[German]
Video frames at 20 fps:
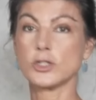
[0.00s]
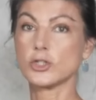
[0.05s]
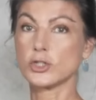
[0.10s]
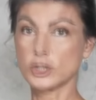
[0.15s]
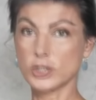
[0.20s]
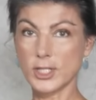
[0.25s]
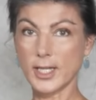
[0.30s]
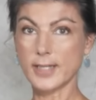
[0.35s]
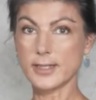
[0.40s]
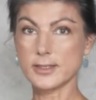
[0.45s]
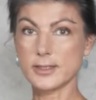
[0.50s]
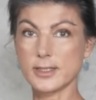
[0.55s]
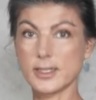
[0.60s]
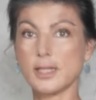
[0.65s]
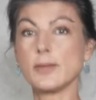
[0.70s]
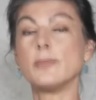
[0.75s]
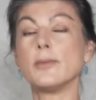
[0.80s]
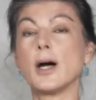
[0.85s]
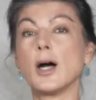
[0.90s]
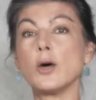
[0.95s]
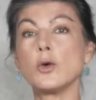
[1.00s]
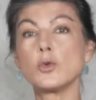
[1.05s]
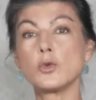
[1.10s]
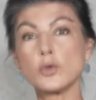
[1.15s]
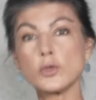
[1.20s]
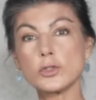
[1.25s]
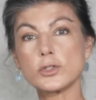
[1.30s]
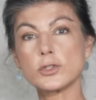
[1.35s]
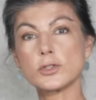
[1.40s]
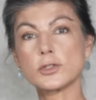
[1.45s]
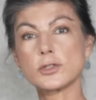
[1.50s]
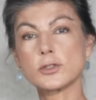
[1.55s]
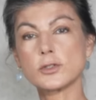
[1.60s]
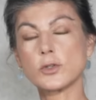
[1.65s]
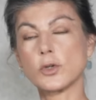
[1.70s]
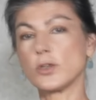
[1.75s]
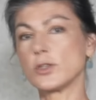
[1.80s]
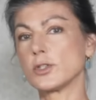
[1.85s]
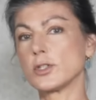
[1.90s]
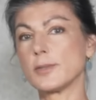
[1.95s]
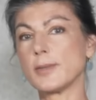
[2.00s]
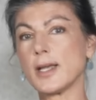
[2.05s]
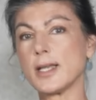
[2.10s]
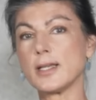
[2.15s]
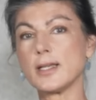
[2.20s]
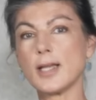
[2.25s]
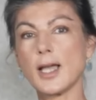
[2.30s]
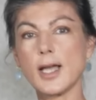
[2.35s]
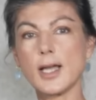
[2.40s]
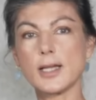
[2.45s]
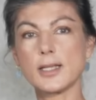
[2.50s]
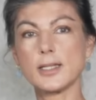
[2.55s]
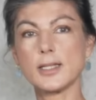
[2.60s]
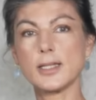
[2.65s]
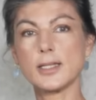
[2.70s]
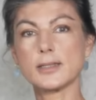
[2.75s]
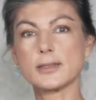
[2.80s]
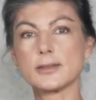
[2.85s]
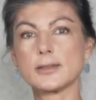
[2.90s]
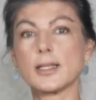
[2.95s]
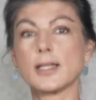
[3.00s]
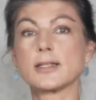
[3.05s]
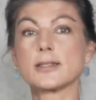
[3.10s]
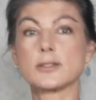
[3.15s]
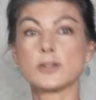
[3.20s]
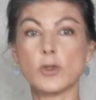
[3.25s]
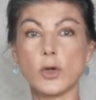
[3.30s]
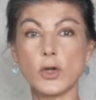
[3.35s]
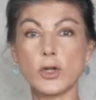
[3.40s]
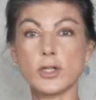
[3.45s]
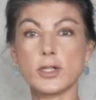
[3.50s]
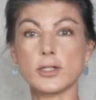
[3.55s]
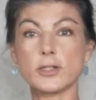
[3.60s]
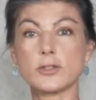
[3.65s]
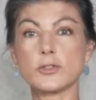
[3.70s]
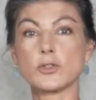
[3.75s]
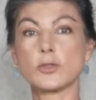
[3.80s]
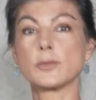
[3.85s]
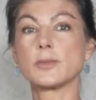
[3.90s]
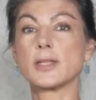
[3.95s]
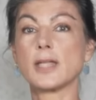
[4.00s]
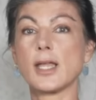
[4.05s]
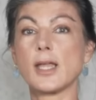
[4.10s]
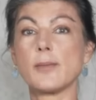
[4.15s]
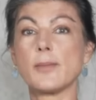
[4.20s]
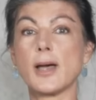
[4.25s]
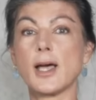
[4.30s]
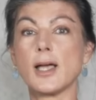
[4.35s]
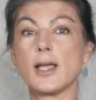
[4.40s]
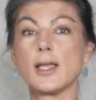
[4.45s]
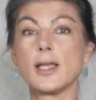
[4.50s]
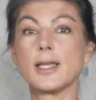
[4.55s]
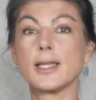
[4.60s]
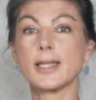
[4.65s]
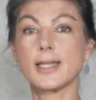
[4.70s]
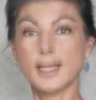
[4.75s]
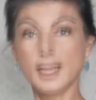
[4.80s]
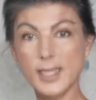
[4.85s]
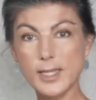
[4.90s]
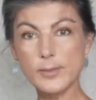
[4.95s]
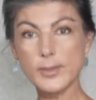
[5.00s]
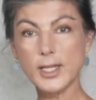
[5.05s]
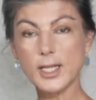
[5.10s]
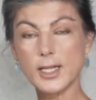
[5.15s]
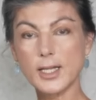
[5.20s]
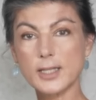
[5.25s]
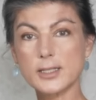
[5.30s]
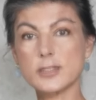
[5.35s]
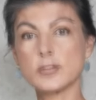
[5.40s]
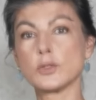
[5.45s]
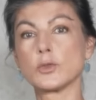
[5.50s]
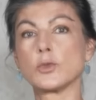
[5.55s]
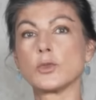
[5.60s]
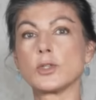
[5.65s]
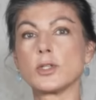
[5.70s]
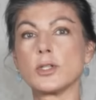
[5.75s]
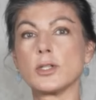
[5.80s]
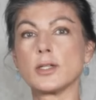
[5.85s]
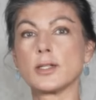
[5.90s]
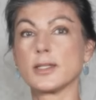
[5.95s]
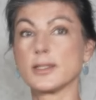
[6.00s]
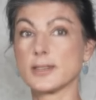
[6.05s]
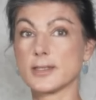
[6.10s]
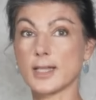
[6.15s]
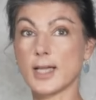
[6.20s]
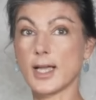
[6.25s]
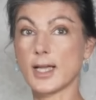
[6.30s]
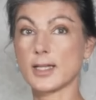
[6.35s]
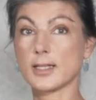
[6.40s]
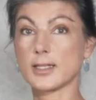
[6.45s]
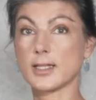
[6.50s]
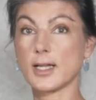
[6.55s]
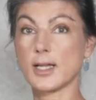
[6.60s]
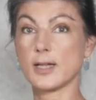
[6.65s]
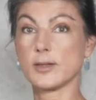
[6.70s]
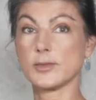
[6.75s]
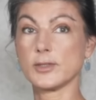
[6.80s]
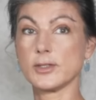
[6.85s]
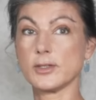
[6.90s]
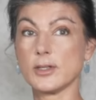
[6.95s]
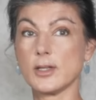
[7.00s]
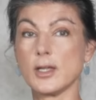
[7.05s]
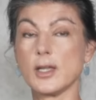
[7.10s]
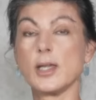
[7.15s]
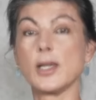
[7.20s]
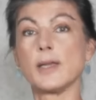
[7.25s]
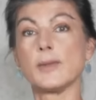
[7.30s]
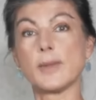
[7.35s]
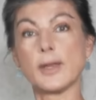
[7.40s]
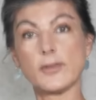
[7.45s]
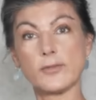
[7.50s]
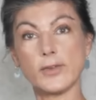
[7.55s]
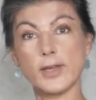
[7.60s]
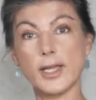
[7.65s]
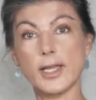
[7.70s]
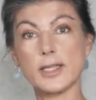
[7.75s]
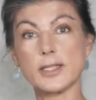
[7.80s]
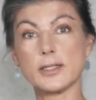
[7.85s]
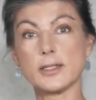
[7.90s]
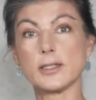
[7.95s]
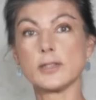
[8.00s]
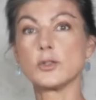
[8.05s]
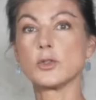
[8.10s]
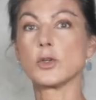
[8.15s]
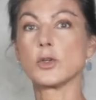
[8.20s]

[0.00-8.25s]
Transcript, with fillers: stand im August, konnte man nachlesen, dass Höcke zum Thema Remigration gesagt habe, man werde in